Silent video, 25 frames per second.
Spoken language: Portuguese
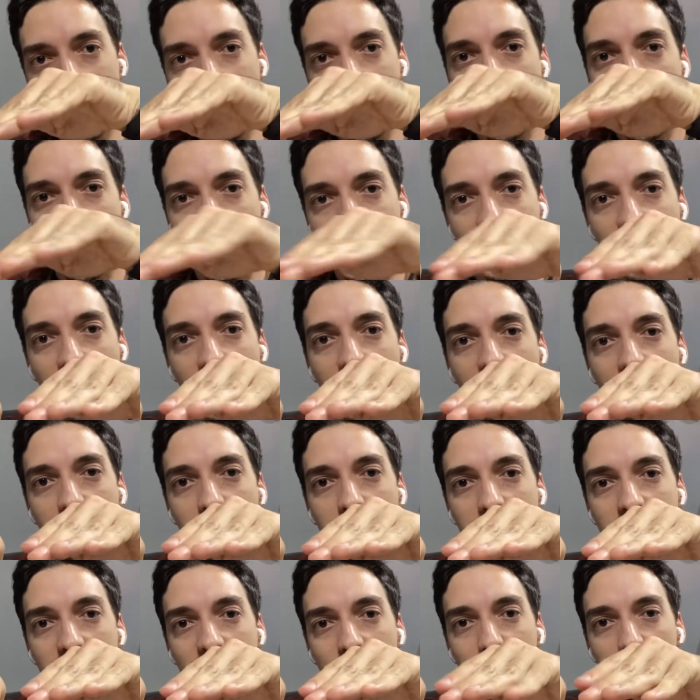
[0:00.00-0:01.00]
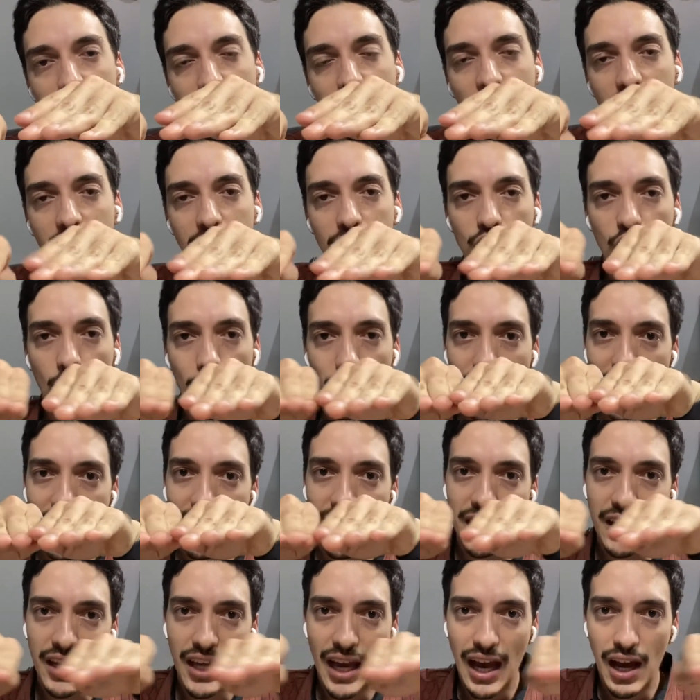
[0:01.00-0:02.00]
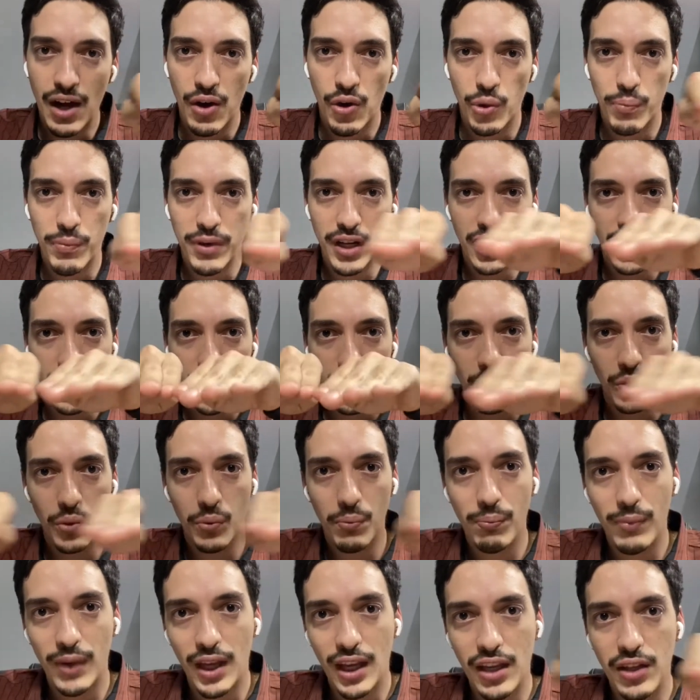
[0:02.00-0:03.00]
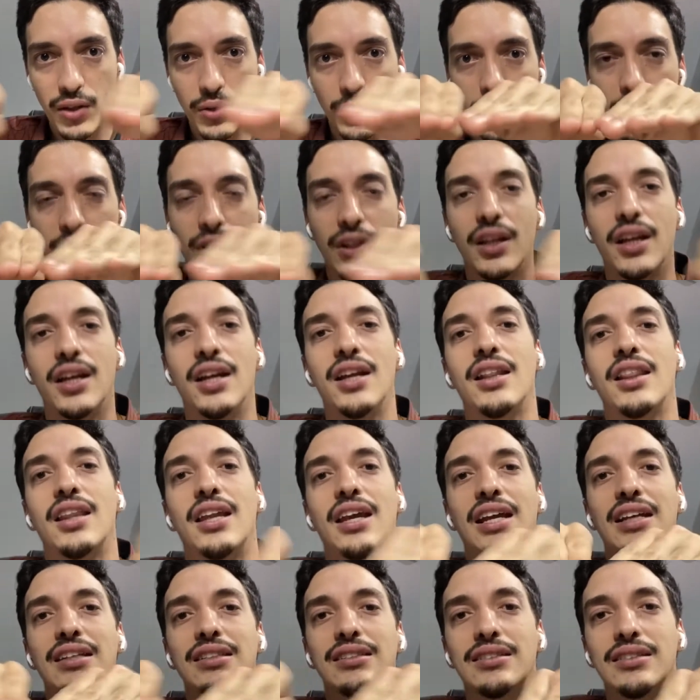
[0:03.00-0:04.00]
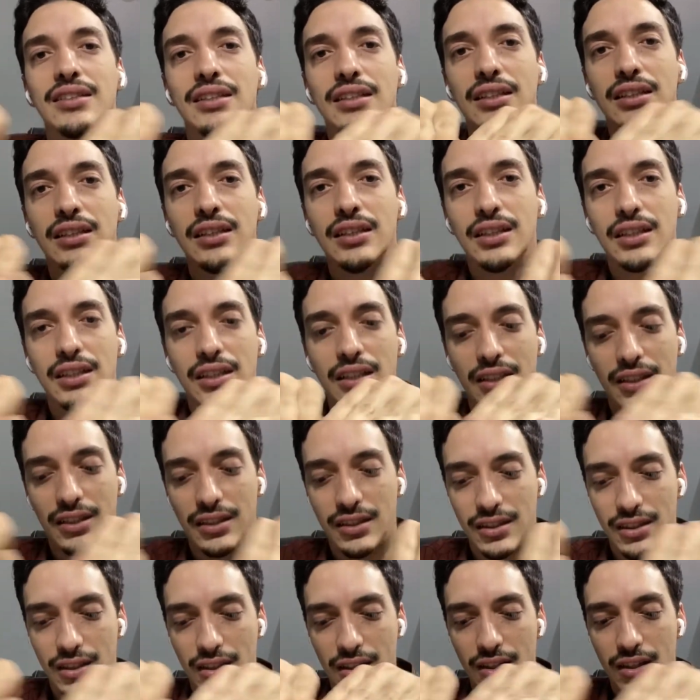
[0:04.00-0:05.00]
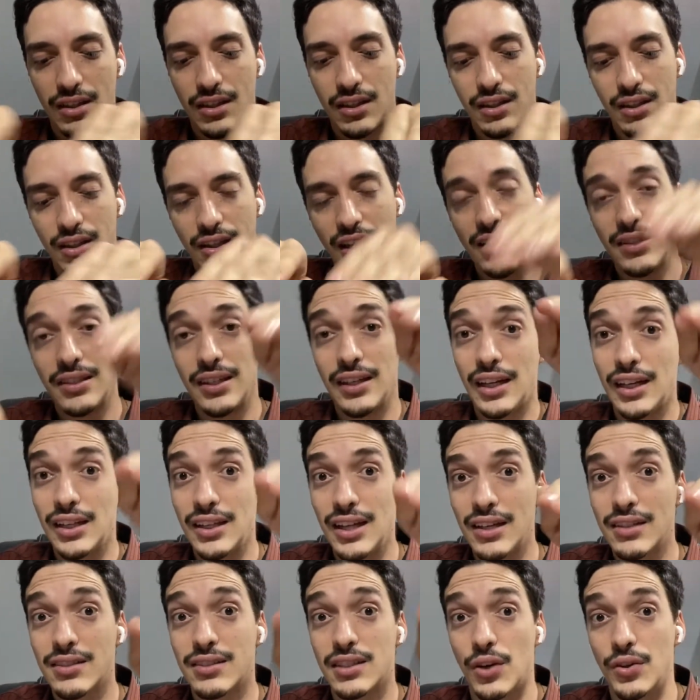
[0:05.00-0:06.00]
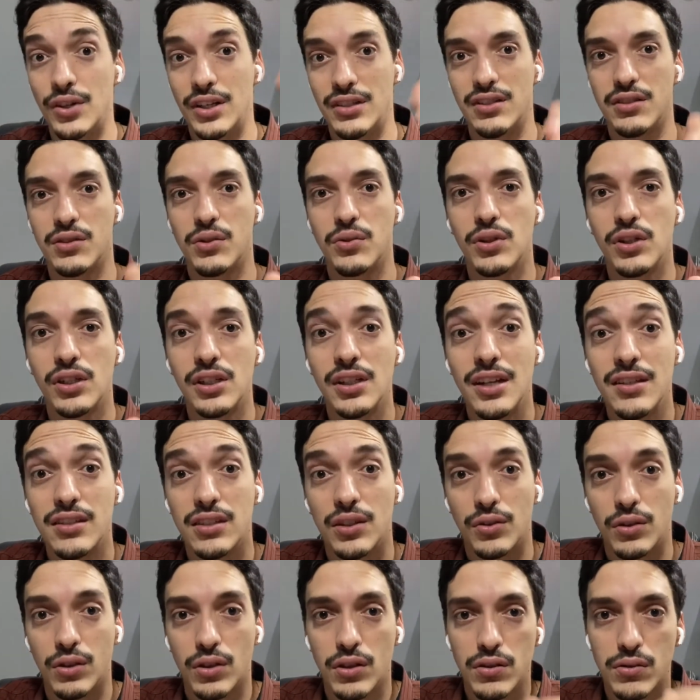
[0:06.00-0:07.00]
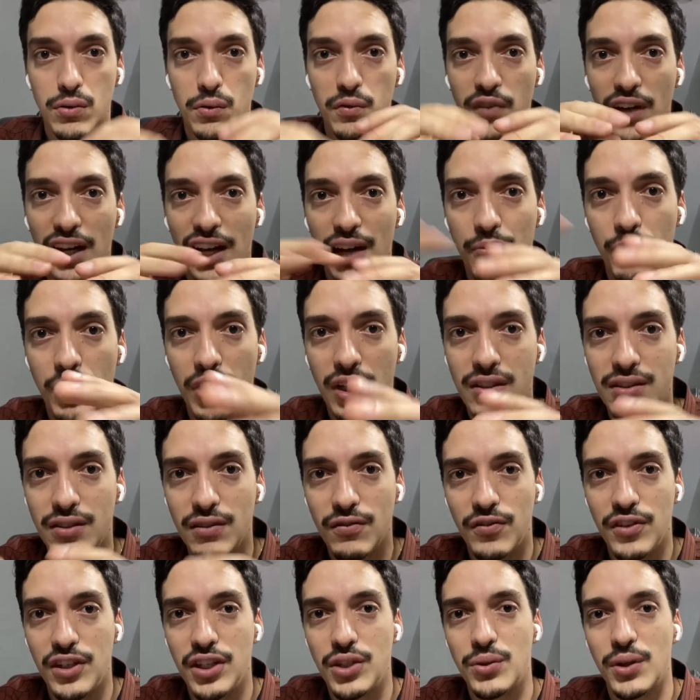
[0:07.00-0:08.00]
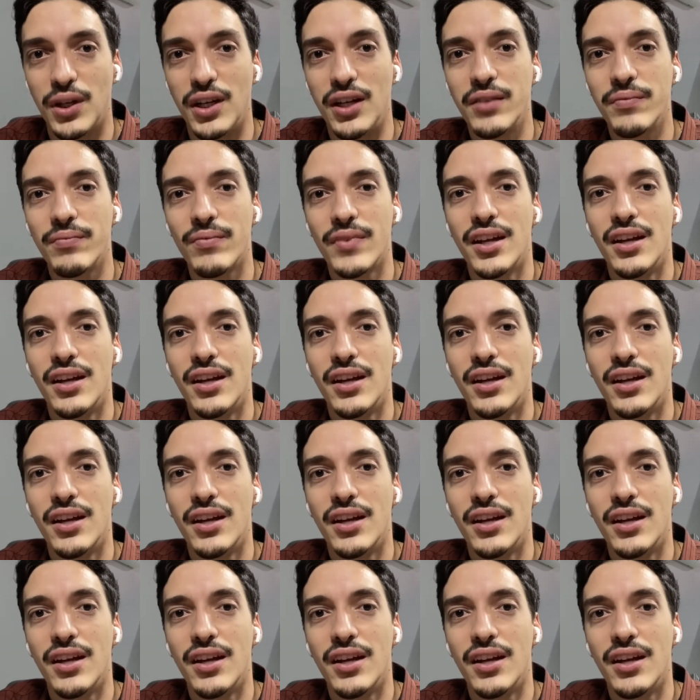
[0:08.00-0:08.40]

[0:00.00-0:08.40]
e aí nós estávamos falando sobre alinhar a obra no meio né, dessa, dessa inclinação, dessa zona de inclinação. Então nós vamos falar muito desse vídeo aí.